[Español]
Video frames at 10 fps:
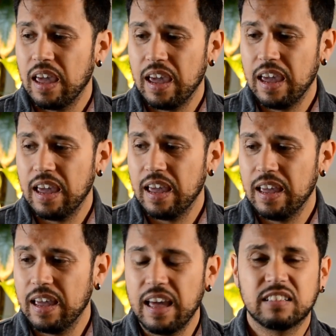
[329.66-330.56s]

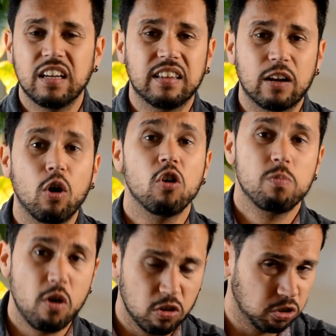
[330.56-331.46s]
eh, etcétera, Color
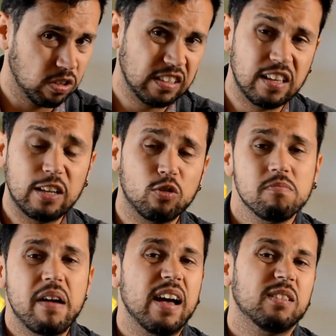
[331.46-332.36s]
Estas ya
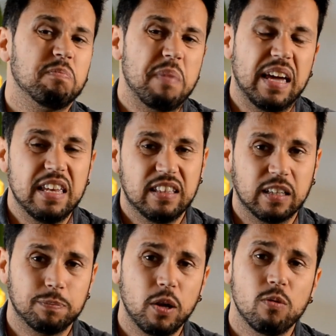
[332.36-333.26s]
son más
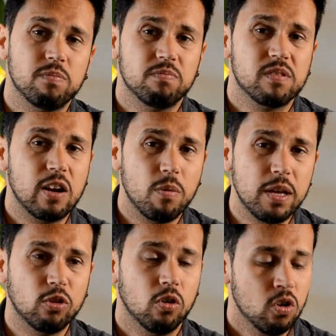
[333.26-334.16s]
pequeñitas, pero
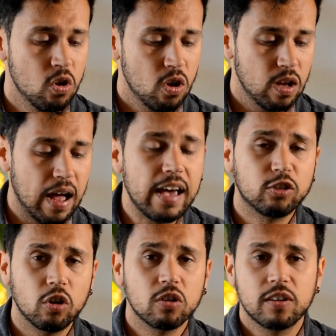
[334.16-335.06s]
recomiendo
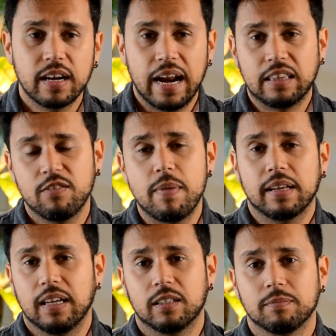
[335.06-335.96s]
iStock Creative
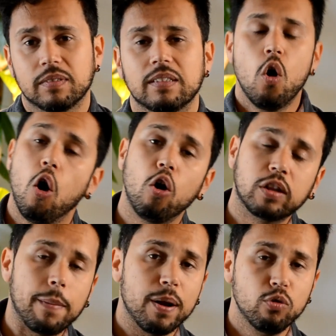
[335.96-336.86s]
Market.
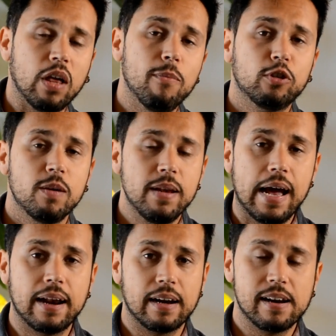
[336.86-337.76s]
Otra pregunta muy
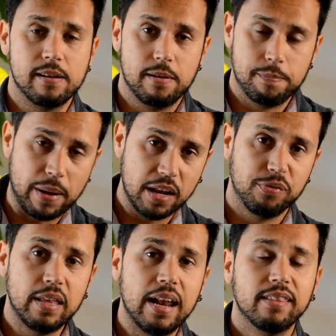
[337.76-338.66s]
similar
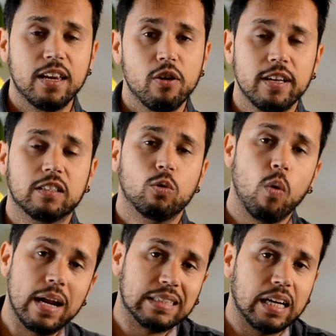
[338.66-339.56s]
parecida a anteriores,
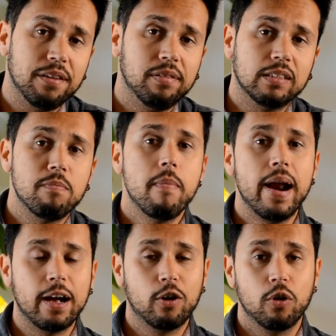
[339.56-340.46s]
¿cuáles agencias
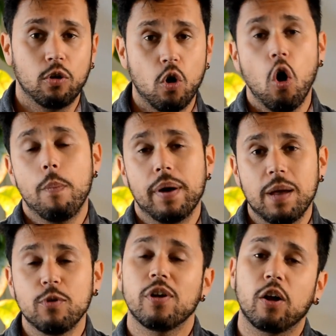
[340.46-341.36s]
macro o
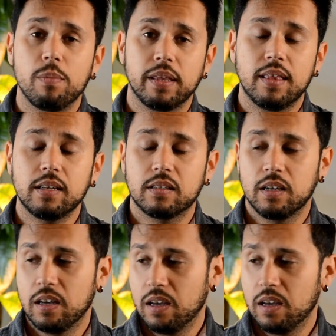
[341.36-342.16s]
premium recomiendas?